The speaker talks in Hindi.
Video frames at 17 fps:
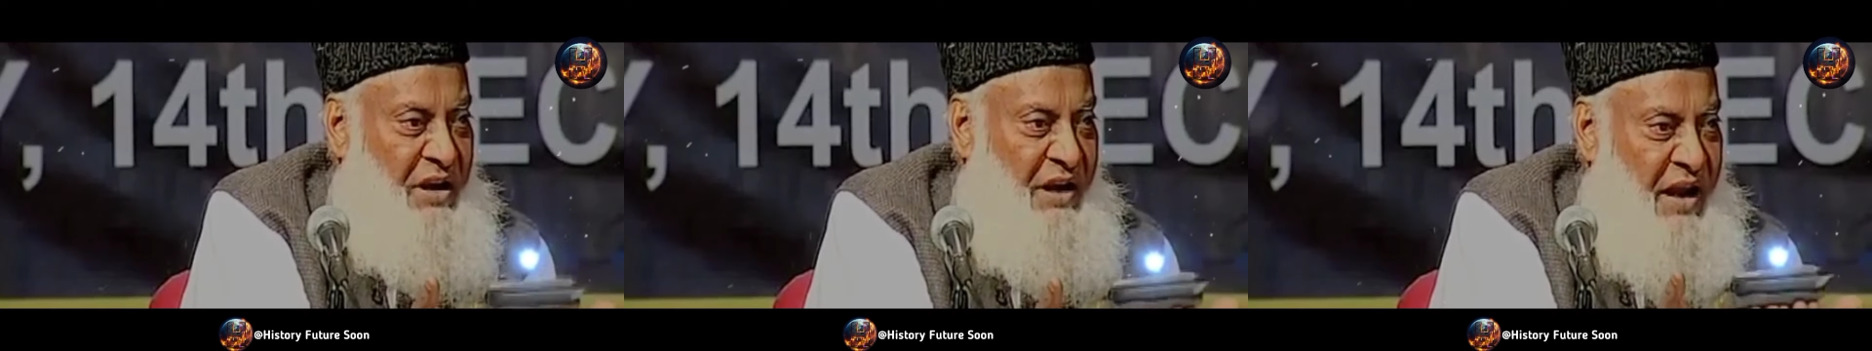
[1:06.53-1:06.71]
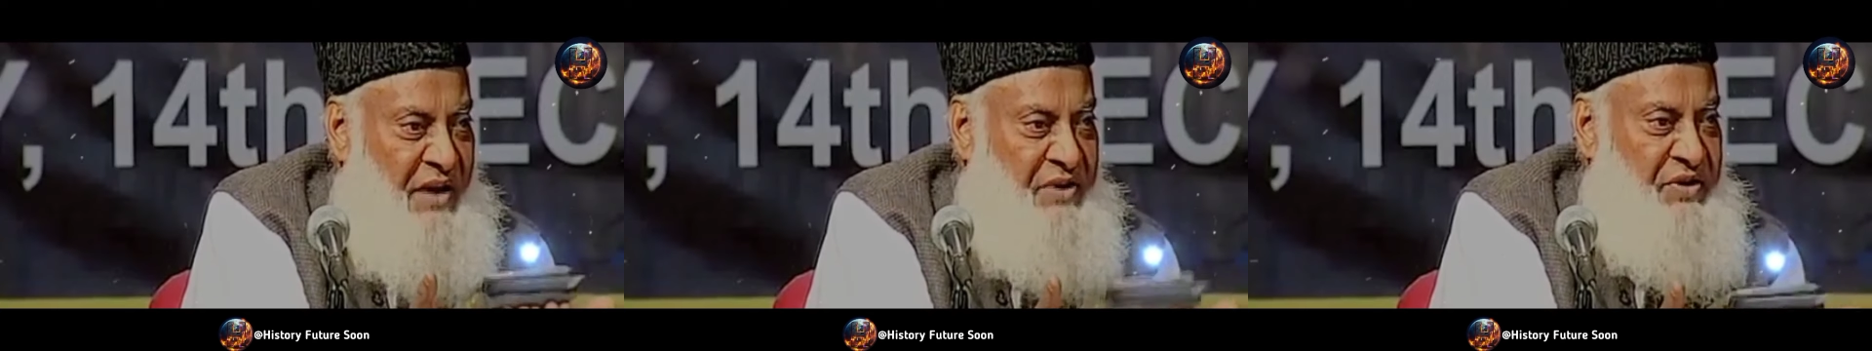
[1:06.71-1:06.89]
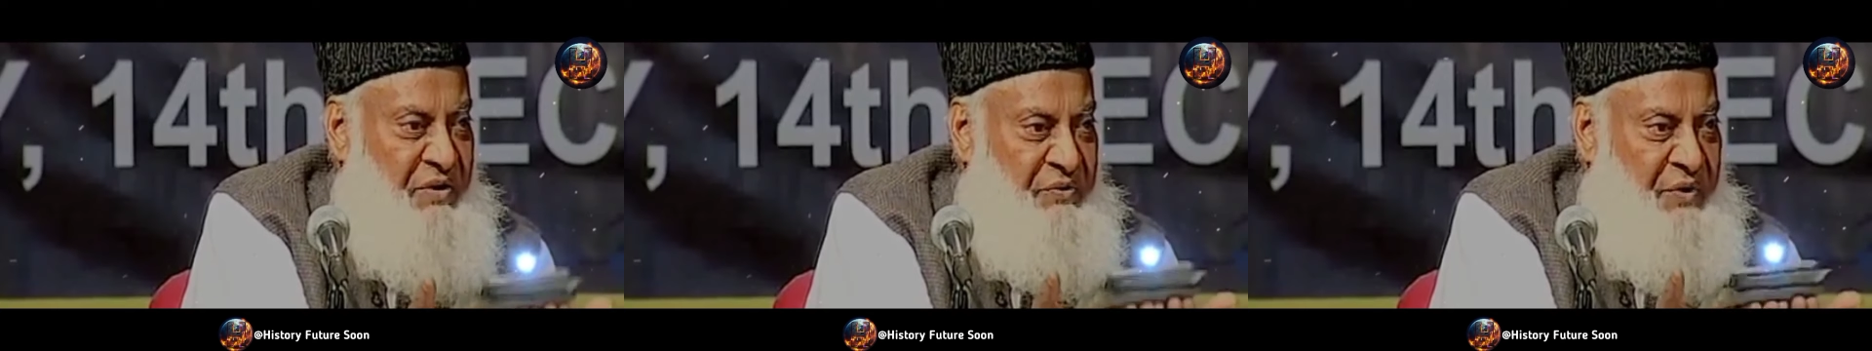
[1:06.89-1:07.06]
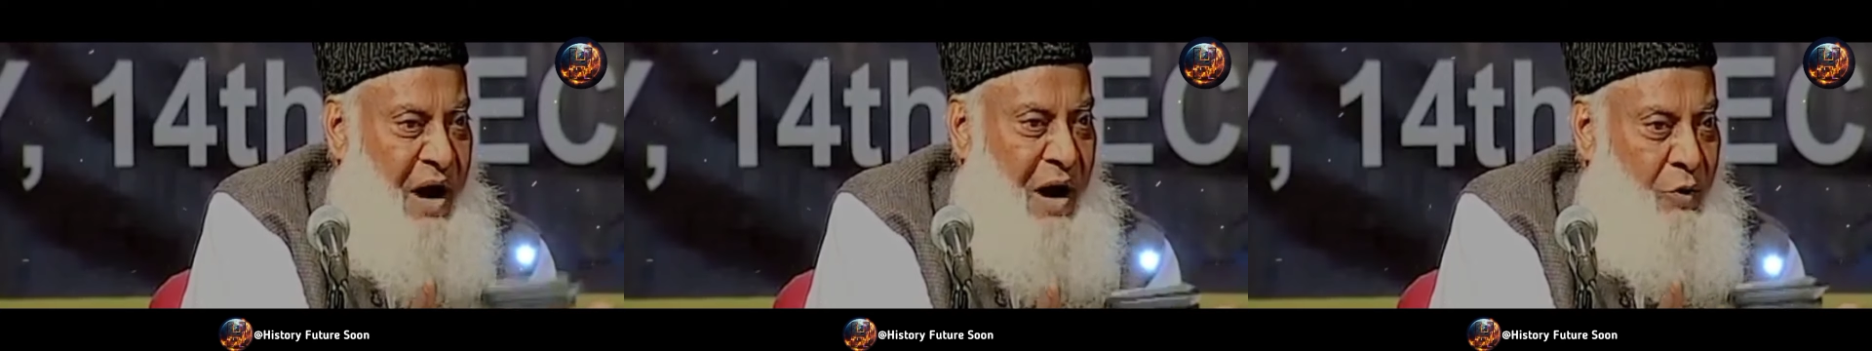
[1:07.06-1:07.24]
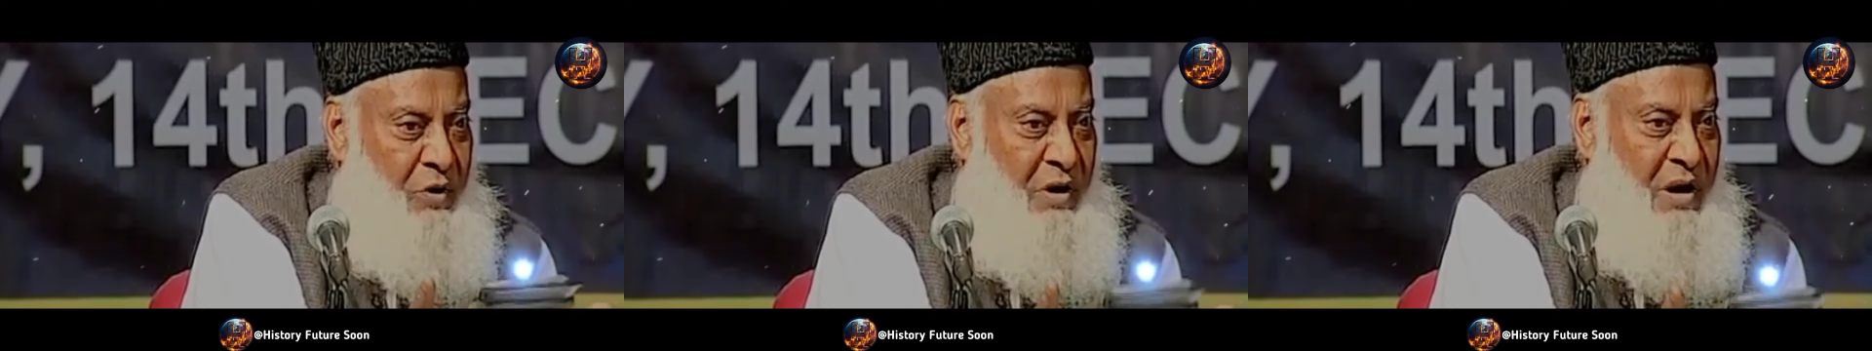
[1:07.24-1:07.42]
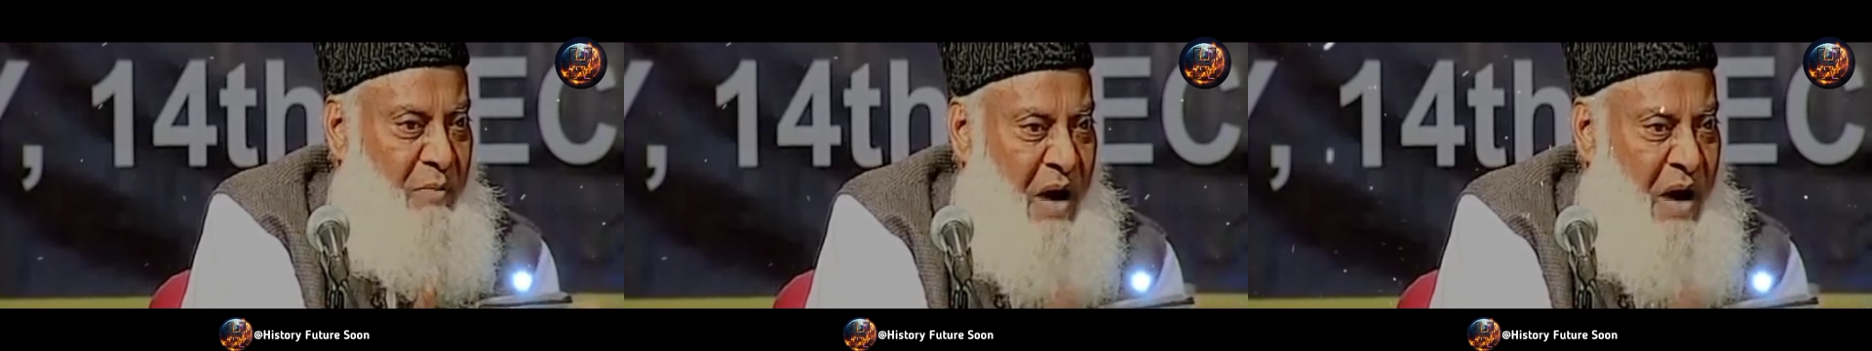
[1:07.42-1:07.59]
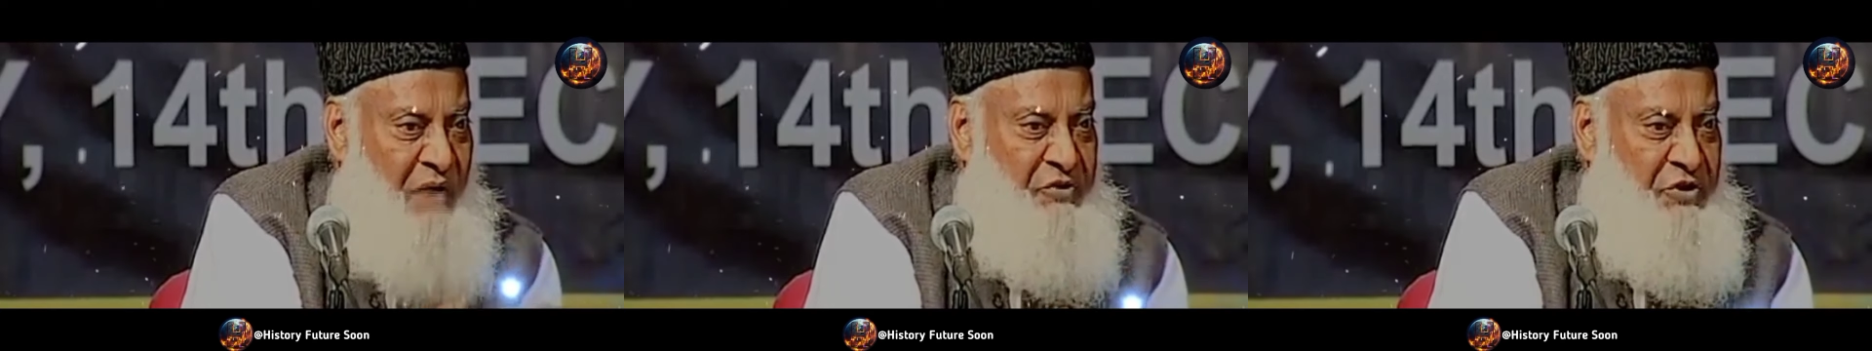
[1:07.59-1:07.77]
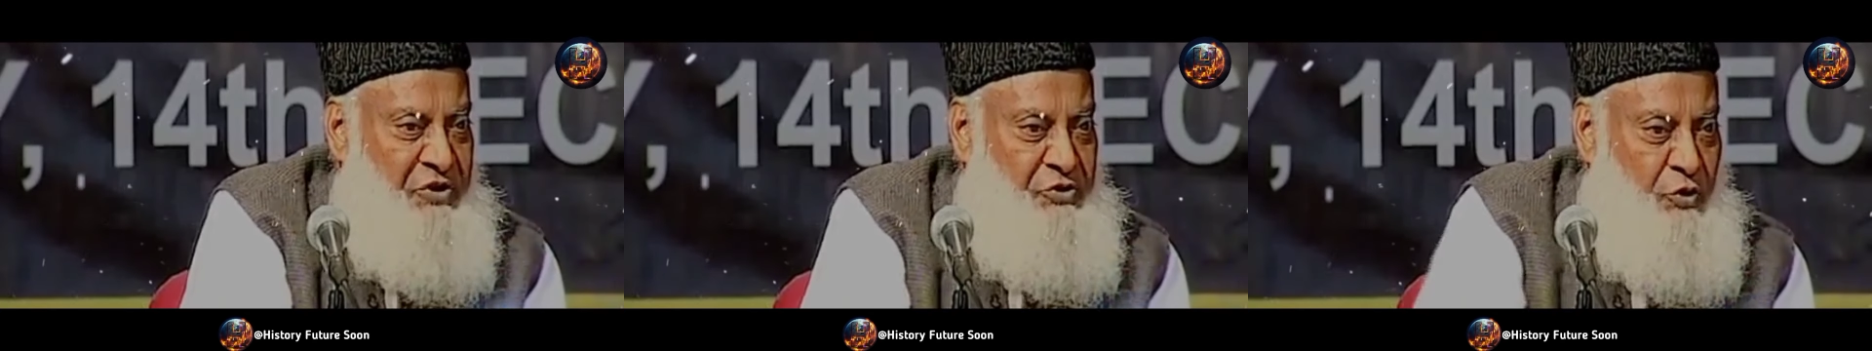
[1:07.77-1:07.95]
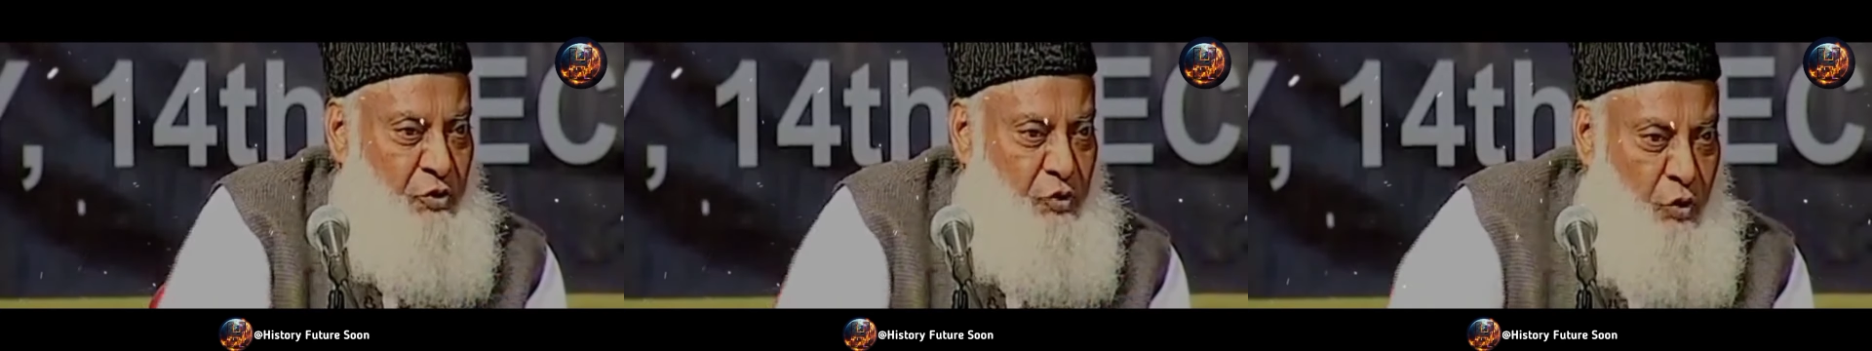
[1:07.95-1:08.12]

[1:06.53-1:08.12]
और यही है शिफाउन लिबास